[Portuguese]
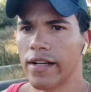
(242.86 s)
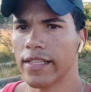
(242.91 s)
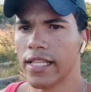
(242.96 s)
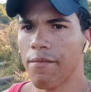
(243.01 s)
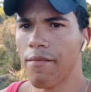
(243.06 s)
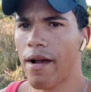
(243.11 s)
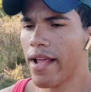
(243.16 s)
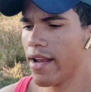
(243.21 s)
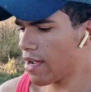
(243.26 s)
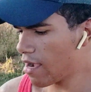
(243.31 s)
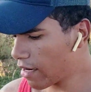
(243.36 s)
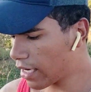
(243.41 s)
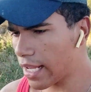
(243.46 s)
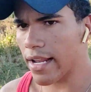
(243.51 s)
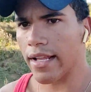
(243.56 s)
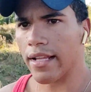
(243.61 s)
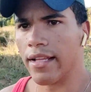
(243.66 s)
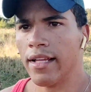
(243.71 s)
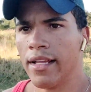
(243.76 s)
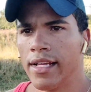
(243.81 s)
vai ter mais não,
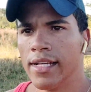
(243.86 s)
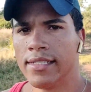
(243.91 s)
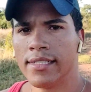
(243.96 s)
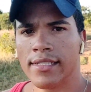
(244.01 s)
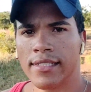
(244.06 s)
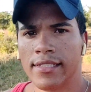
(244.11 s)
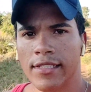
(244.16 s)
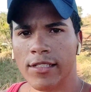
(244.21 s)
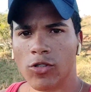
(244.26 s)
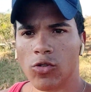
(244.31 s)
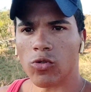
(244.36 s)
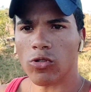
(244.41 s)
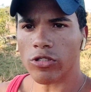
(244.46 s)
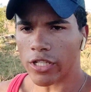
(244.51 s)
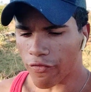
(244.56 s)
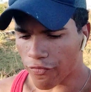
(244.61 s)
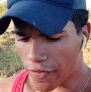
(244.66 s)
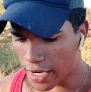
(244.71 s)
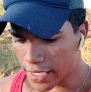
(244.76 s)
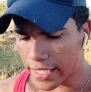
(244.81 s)
galera. Escuta o
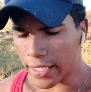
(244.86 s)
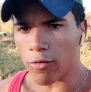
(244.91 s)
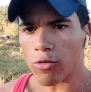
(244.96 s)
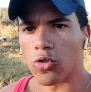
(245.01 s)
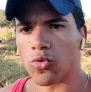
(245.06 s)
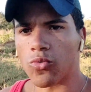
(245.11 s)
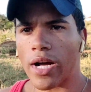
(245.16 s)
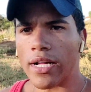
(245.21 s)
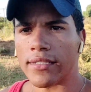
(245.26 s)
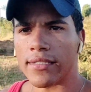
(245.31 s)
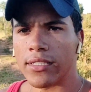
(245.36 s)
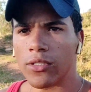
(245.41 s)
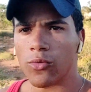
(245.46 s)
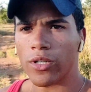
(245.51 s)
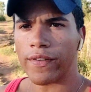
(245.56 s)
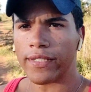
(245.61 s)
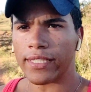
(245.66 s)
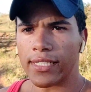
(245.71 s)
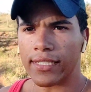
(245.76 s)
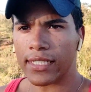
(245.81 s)
que eu tô falando aí, com uns 4, 5
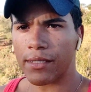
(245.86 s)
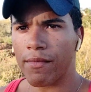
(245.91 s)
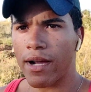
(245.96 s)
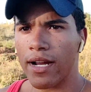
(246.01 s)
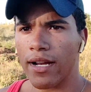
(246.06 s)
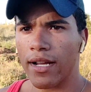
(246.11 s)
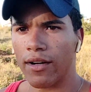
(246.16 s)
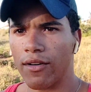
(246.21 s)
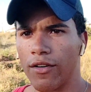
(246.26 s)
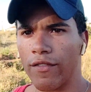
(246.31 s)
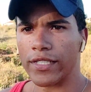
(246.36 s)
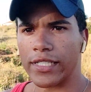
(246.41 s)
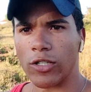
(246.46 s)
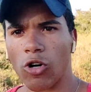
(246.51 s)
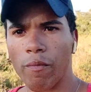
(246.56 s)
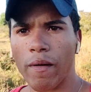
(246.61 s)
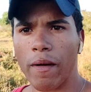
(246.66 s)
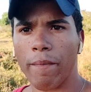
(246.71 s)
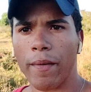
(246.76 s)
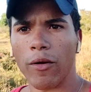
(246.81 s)
anos vai ter isso aqui mais não, ó. Vai ser
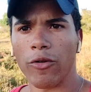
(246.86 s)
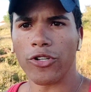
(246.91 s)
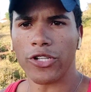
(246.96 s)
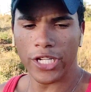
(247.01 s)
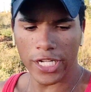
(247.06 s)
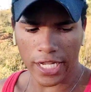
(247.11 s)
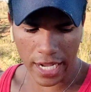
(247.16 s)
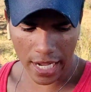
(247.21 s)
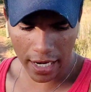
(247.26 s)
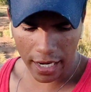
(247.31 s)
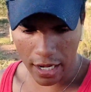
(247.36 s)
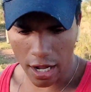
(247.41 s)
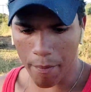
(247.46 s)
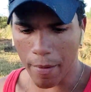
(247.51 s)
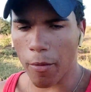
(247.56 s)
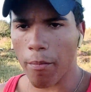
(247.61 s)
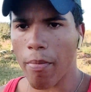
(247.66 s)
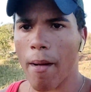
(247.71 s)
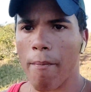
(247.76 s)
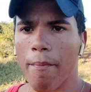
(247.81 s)
comprar pelo dinheiro aí, ó,
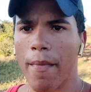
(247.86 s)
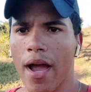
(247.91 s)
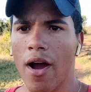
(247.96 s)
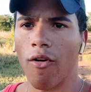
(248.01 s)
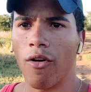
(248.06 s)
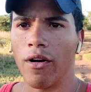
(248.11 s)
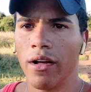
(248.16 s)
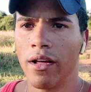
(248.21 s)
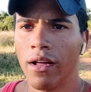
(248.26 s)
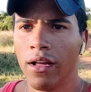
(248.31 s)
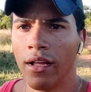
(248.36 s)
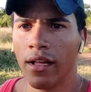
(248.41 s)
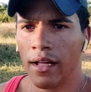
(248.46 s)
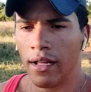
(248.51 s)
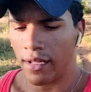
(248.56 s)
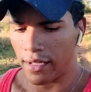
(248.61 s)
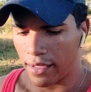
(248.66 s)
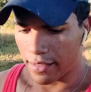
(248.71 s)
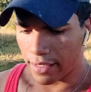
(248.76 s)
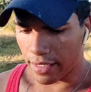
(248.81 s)
pelo papel,
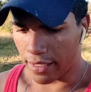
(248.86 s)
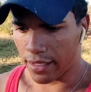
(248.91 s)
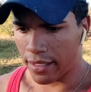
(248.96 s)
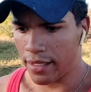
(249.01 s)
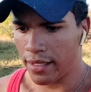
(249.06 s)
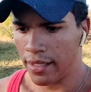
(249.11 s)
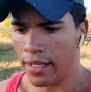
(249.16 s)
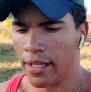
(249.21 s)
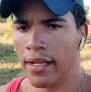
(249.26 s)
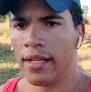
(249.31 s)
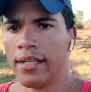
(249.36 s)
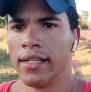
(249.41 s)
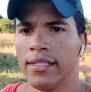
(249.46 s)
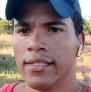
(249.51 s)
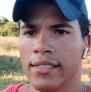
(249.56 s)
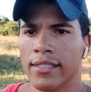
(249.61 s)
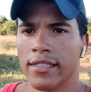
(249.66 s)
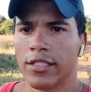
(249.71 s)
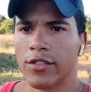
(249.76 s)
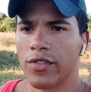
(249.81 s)
né?
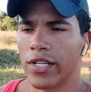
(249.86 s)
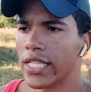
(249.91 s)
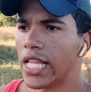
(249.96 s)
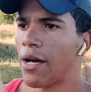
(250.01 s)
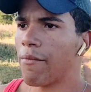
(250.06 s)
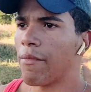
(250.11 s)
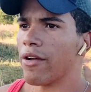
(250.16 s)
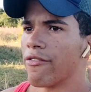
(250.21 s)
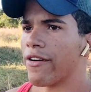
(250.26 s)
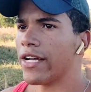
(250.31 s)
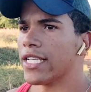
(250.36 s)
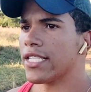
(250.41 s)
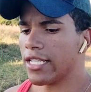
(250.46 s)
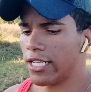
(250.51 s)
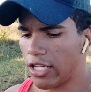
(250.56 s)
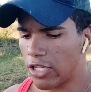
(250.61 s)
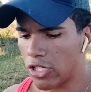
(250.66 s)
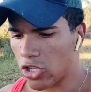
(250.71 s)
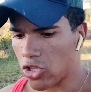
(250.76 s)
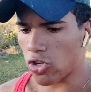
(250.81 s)
Se você a mãe faz
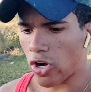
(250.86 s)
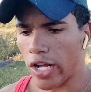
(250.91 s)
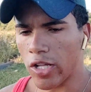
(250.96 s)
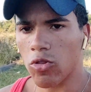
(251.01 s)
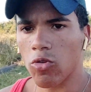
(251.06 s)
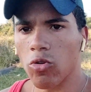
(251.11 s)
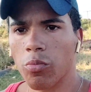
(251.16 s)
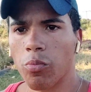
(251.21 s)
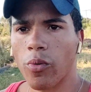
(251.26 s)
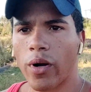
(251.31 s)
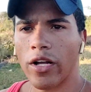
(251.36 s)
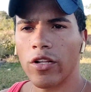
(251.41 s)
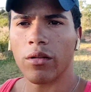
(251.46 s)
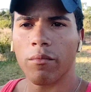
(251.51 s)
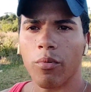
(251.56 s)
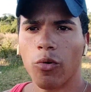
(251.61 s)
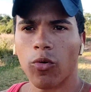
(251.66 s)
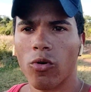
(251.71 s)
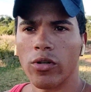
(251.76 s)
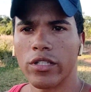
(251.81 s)
cedo, destrói tudo por,
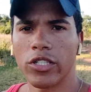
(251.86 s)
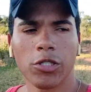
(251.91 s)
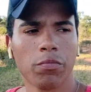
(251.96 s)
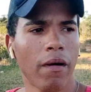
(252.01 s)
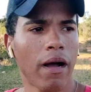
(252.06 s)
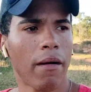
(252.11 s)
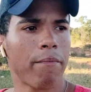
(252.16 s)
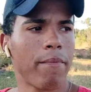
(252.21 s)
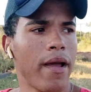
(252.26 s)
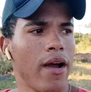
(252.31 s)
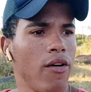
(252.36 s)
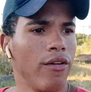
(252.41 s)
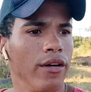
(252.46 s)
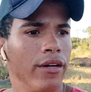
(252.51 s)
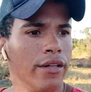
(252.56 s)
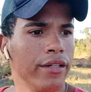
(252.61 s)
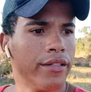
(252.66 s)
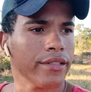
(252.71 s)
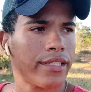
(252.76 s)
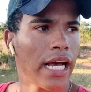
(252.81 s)
por conta de papel,
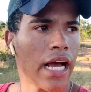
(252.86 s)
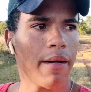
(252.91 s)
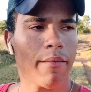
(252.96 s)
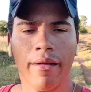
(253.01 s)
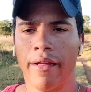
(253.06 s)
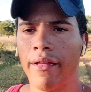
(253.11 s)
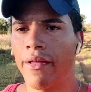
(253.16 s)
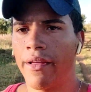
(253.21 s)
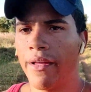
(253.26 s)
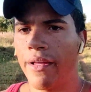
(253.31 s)
sabe?